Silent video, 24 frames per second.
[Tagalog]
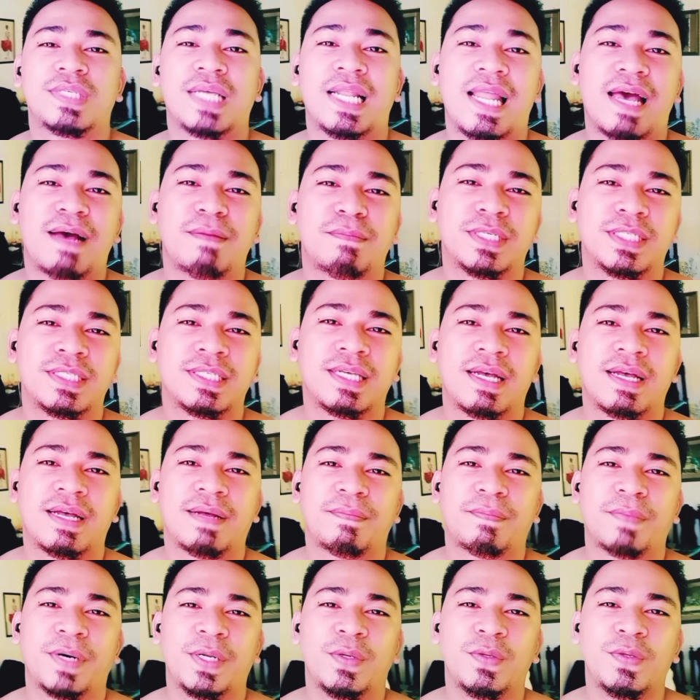salamat
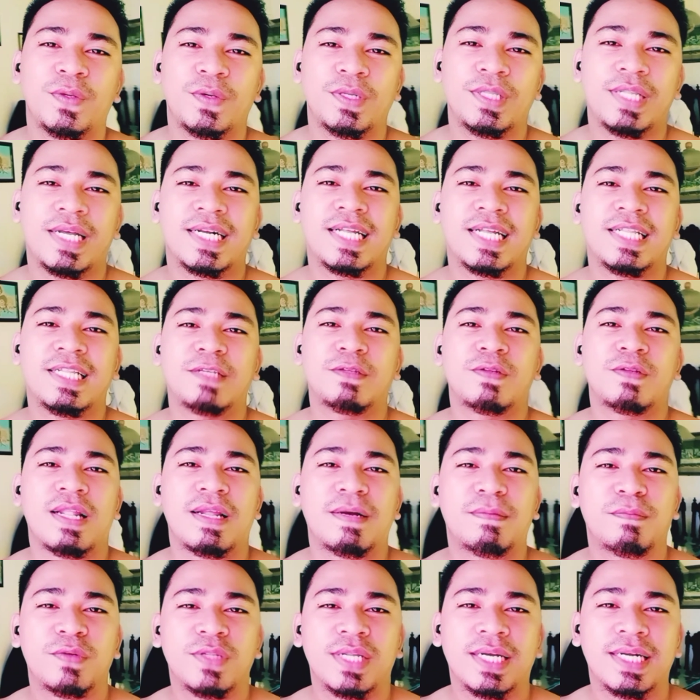sa panonood. Hanggang dito
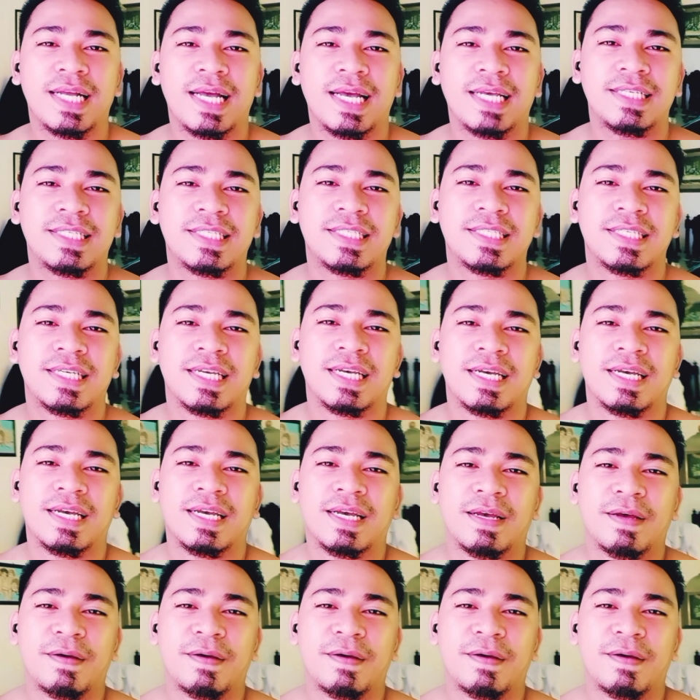na lang muna guys.